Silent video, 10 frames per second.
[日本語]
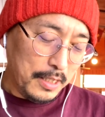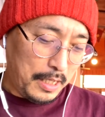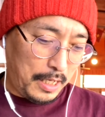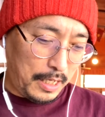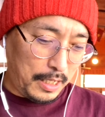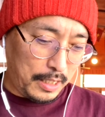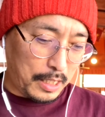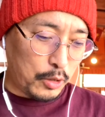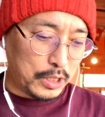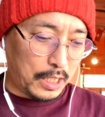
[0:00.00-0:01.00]
えー、
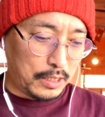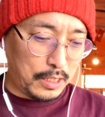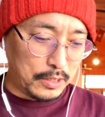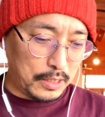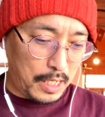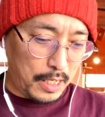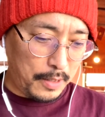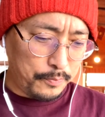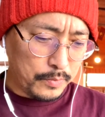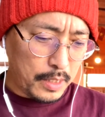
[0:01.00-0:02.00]
楽しかったです
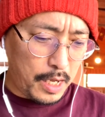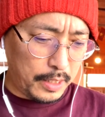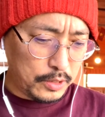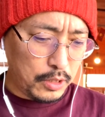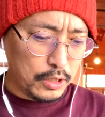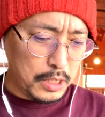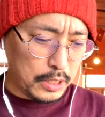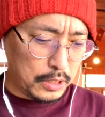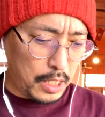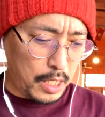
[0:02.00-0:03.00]
ね。はい。それとで
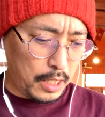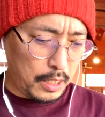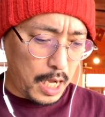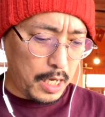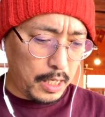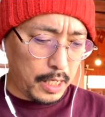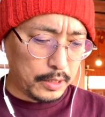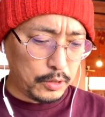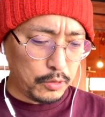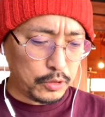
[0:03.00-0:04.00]
すね、はいはい、
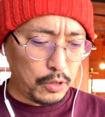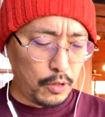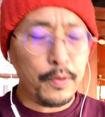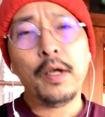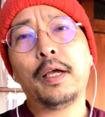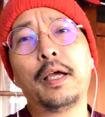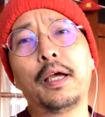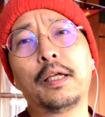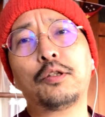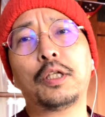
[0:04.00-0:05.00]
そうそう。
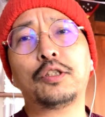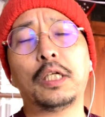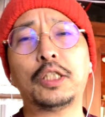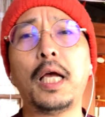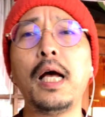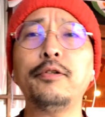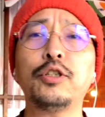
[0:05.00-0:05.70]
えっとですね、シェアハウ